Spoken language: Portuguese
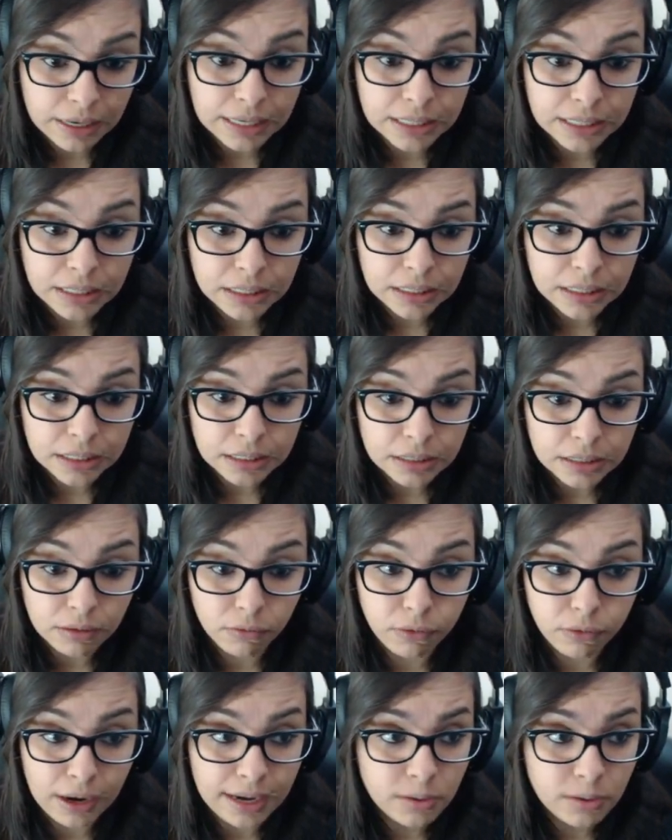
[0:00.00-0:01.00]
Vai,
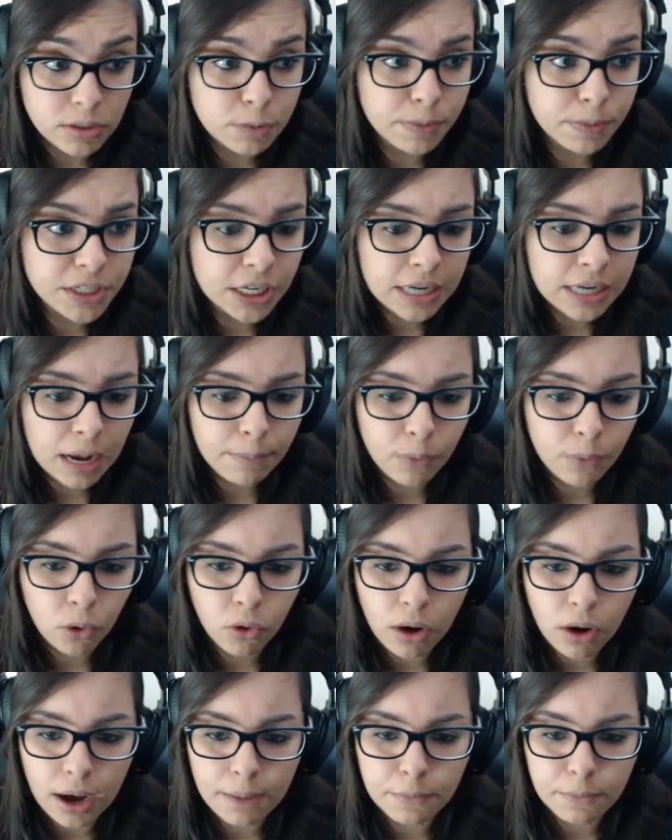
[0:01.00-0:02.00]
vai. O speed
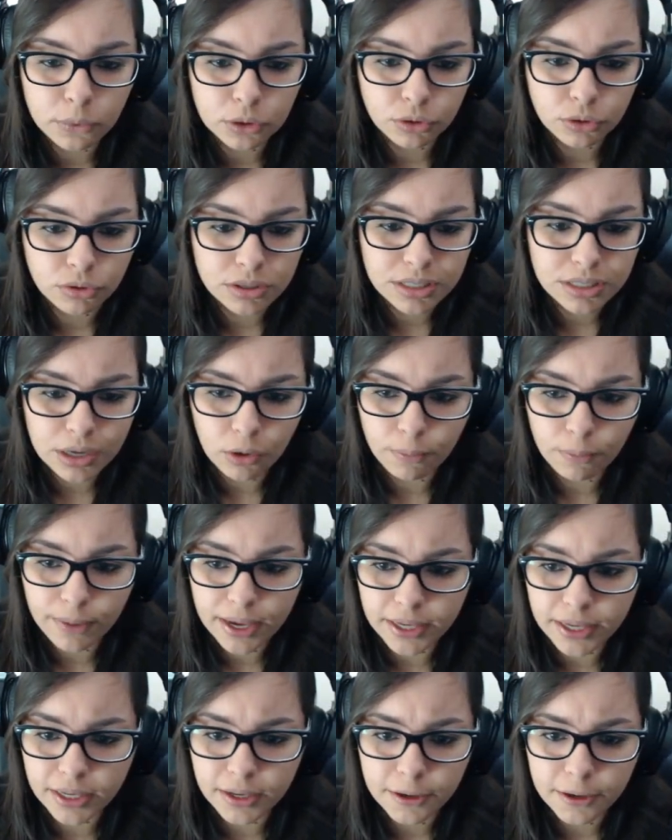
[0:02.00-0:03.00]
acabou. Ai, meu Deus do céu,
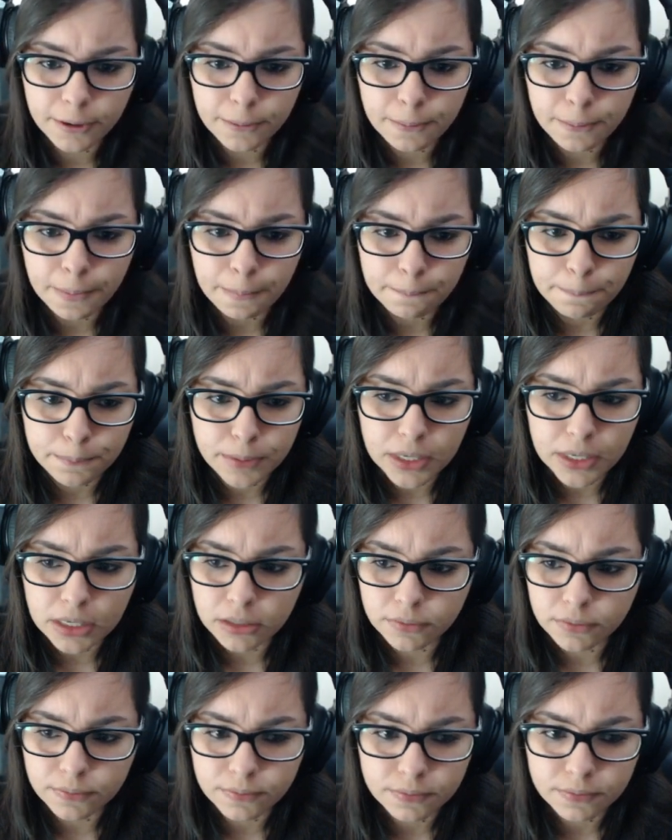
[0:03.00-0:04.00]
Berg.
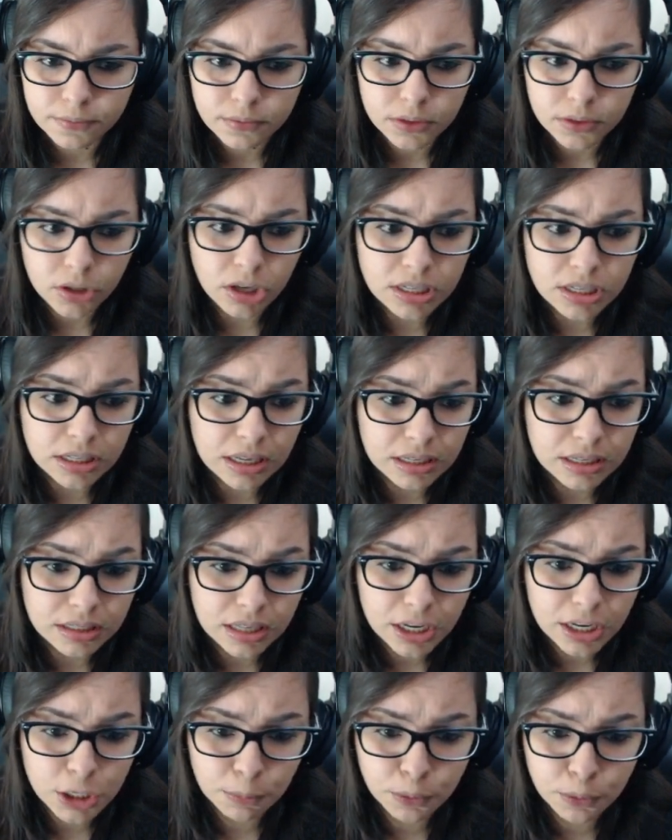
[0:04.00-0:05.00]
Pera. Nossa, tá,
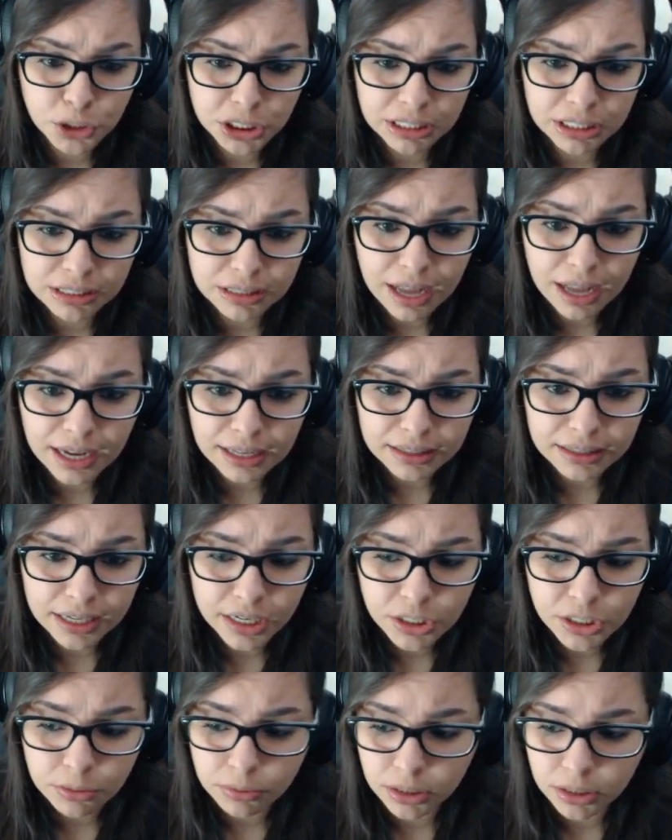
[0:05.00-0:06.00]
tá tipo um tic-tac
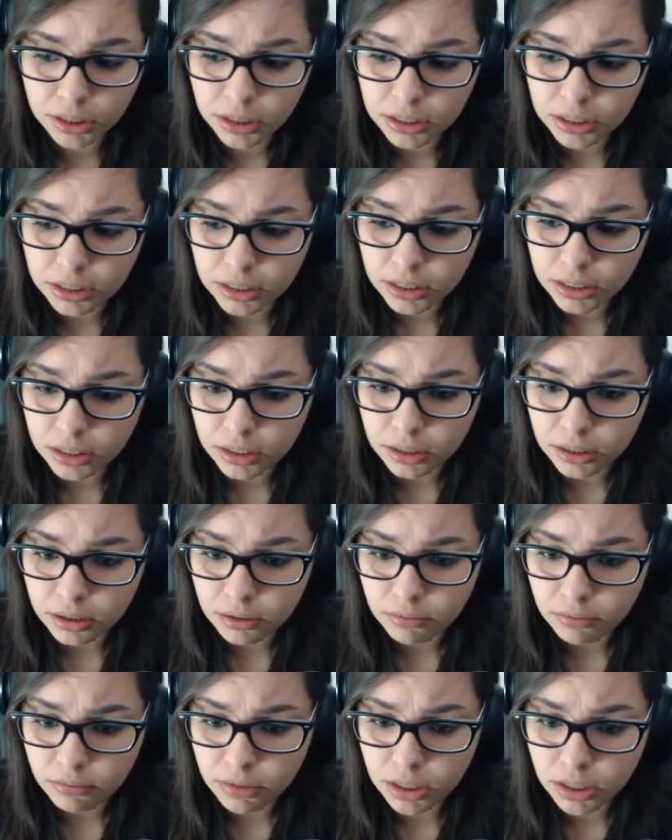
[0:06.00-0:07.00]
atrás de mim.
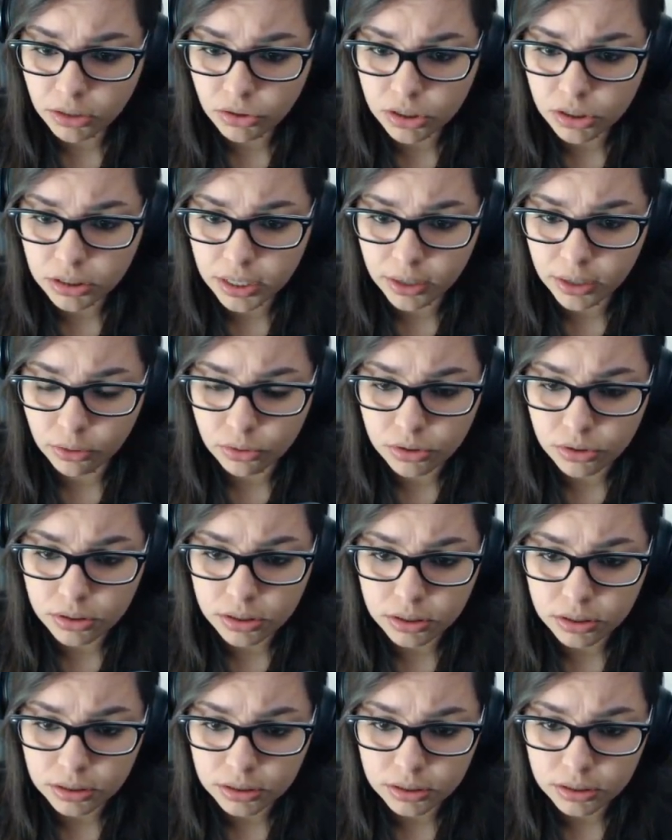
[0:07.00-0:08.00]
Mano de
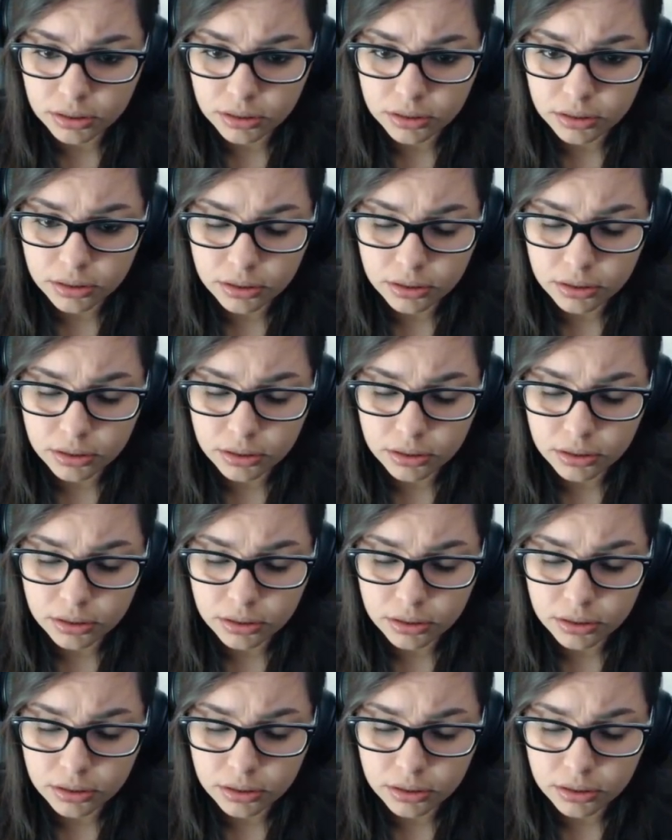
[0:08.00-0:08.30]
Deus.